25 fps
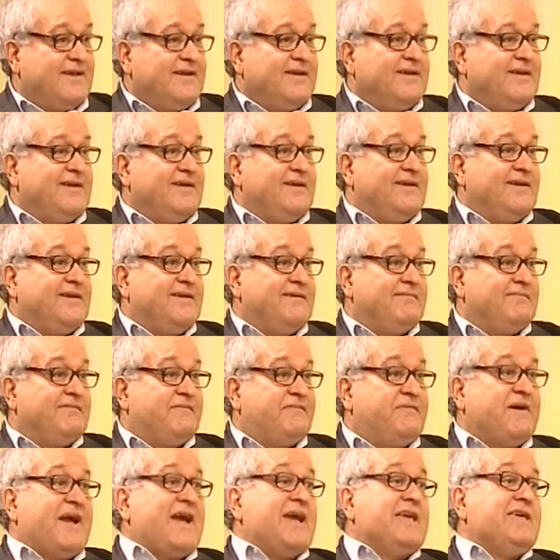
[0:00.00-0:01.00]
eh,
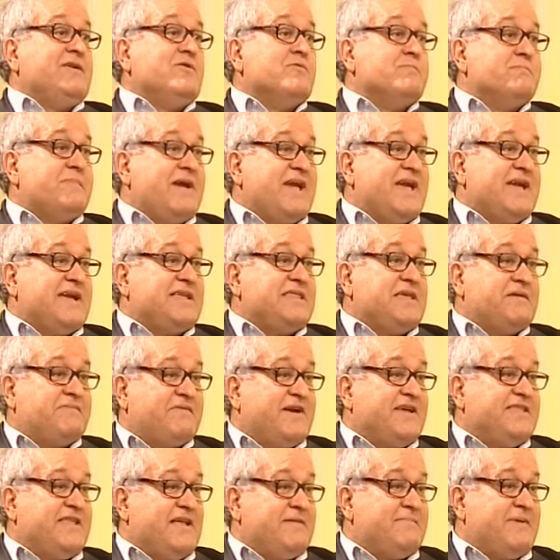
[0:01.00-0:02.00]
fai un bene,
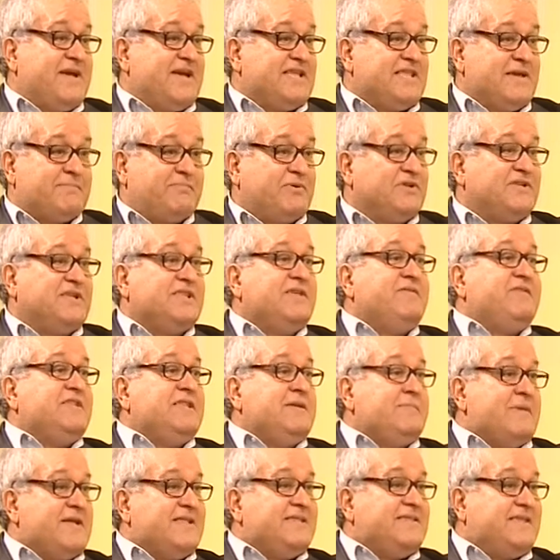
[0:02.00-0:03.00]
fai del bene e poi ti devi
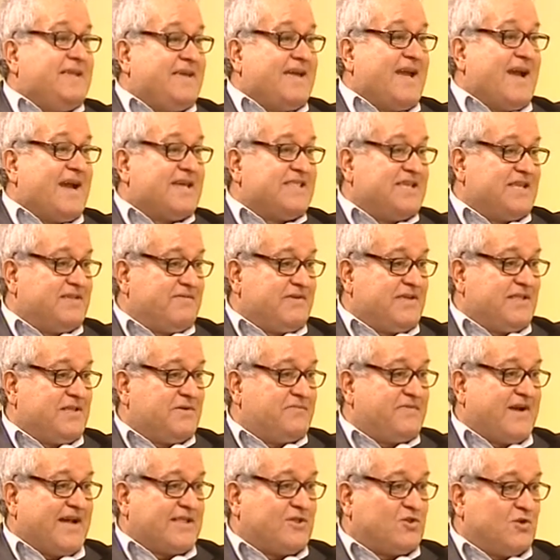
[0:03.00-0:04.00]
dimenticare di averlo
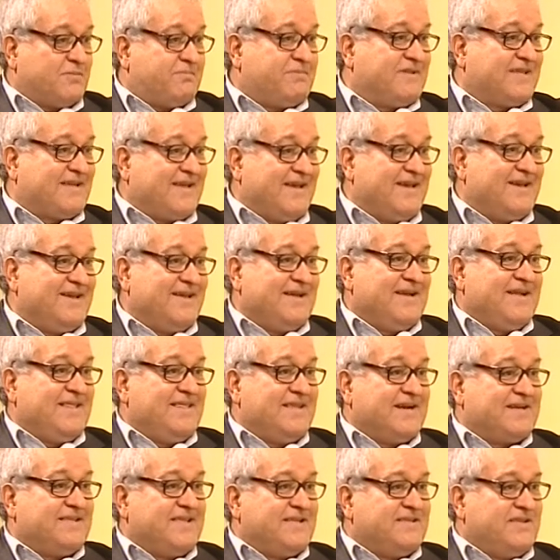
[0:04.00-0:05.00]
fatto, perché
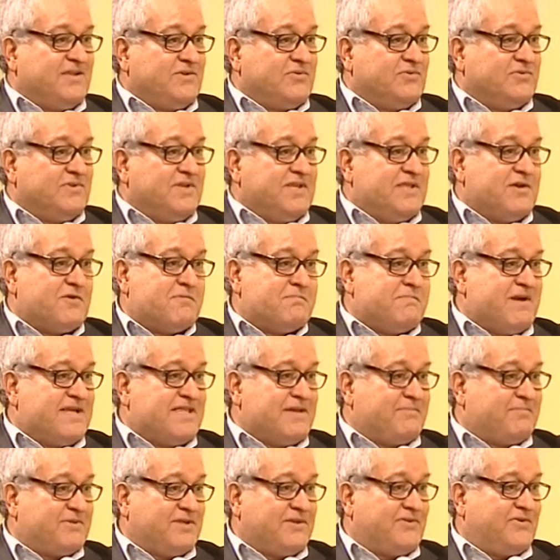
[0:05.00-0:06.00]
la gratitudine è un
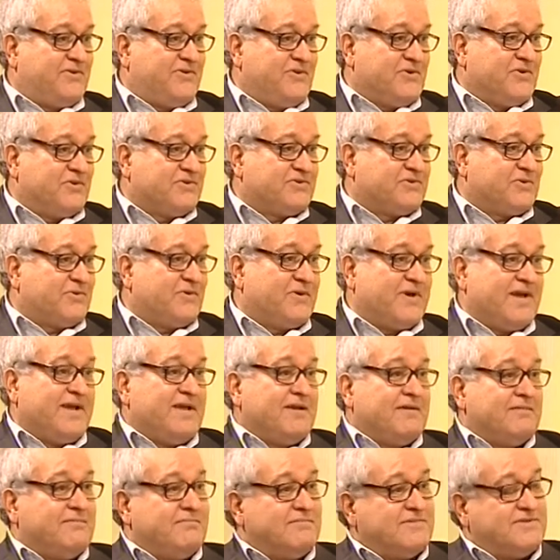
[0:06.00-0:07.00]
bene prezioso
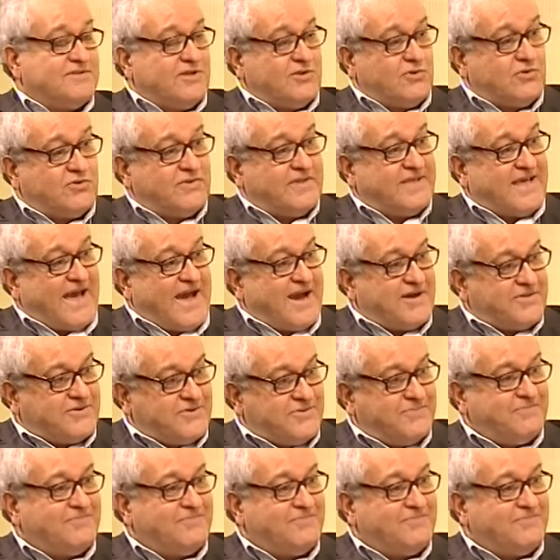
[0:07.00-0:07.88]
e se non raro.